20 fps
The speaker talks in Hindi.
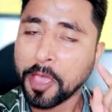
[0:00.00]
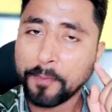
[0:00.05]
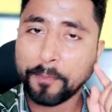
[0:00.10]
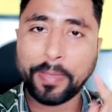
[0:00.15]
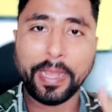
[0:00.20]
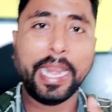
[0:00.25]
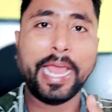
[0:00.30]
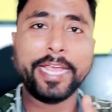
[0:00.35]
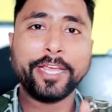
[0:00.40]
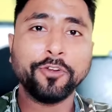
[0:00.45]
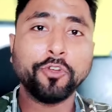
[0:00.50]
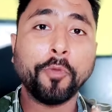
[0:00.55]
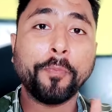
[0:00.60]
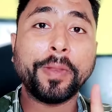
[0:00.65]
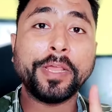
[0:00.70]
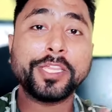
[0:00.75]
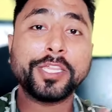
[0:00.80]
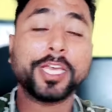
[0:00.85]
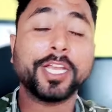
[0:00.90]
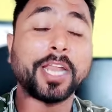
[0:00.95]
बेल आइकन को
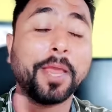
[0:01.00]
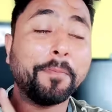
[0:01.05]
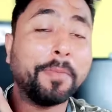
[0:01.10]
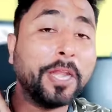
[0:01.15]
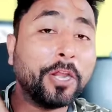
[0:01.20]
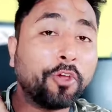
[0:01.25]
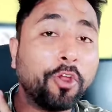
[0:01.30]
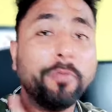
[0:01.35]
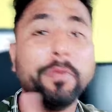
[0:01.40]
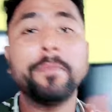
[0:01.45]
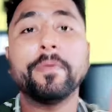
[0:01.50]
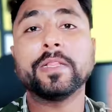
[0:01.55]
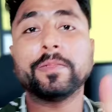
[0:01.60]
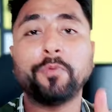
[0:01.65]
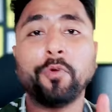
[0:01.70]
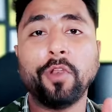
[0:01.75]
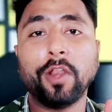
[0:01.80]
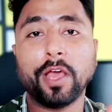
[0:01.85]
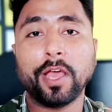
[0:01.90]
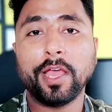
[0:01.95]
प्रेस करना बिल्कुल भी मत
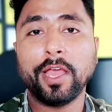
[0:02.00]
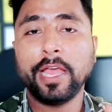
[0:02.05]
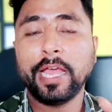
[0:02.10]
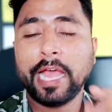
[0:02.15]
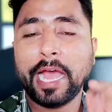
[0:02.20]
भूलना